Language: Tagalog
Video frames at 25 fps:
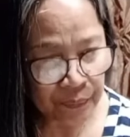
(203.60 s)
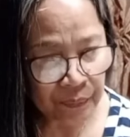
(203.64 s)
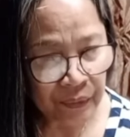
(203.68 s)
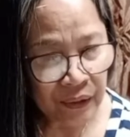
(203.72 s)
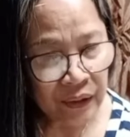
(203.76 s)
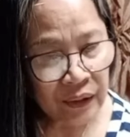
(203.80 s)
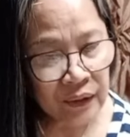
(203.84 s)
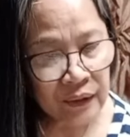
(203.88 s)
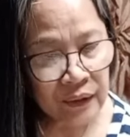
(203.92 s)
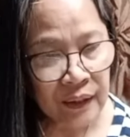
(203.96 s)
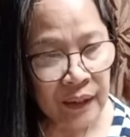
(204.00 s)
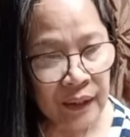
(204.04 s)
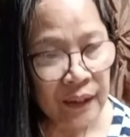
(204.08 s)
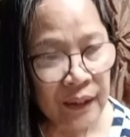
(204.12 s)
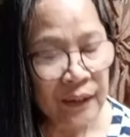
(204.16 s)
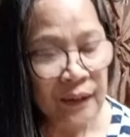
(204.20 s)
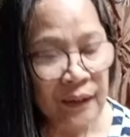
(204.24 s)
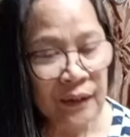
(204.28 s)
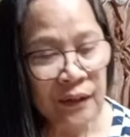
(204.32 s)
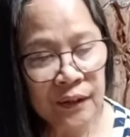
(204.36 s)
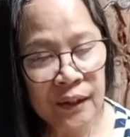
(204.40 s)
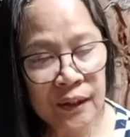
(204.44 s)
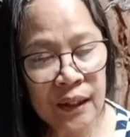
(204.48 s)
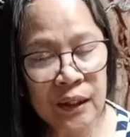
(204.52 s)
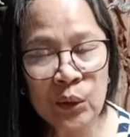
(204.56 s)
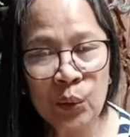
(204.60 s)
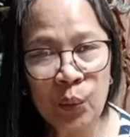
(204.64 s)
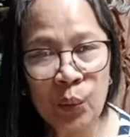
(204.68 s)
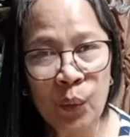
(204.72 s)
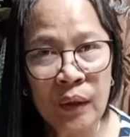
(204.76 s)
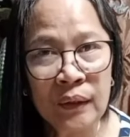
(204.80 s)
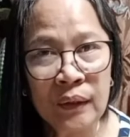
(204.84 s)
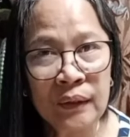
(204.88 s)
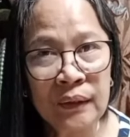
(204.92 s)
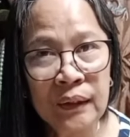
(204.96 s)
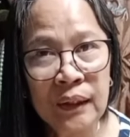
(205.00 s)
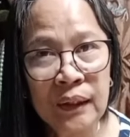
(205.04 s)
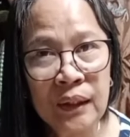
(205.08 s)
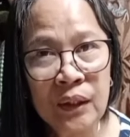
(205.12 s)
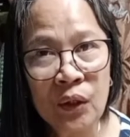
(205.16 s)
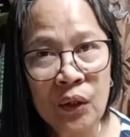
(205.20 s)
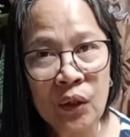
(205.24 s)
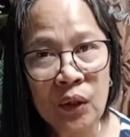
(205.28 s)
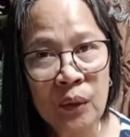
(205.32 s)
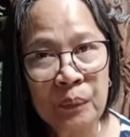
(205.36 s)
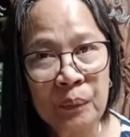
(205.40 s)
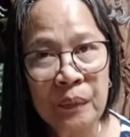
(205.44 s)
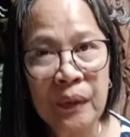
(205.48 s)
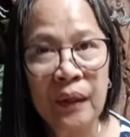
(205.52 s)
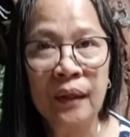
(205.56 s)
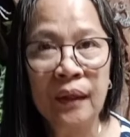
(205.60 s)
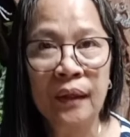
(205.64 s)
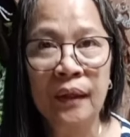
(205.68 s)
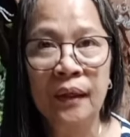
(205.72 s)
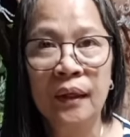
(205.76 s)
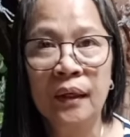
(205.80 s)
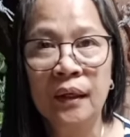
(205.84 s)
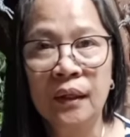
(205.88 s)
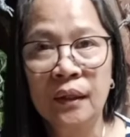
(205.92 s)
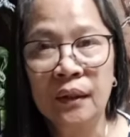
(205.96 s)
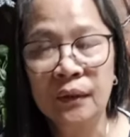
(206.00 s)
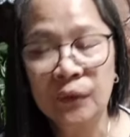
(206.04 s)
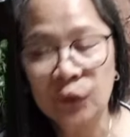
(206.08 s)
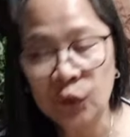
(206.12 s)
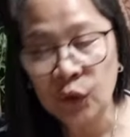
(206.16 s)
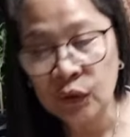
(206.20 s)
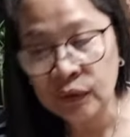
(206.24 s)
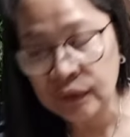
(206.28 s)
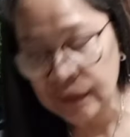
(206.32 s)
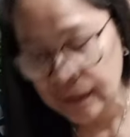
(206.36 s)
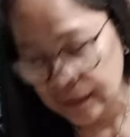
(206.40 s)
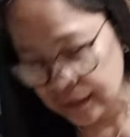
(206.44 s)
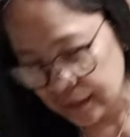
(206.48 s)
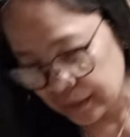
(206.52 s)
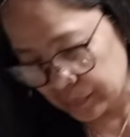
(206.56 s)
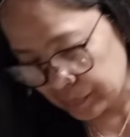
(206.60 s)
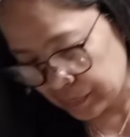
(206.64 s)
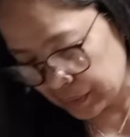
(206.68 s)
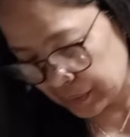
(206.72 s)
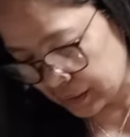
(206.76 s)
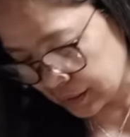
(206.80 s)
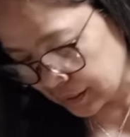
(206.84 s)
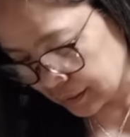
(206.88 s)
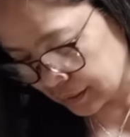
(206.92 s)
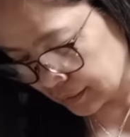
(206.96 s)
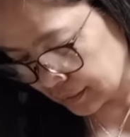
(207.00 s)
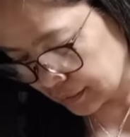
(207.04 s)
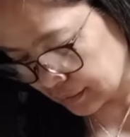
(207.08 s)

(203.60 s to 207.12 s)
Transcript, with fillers: milk. Just one tin of uh, condensed milk.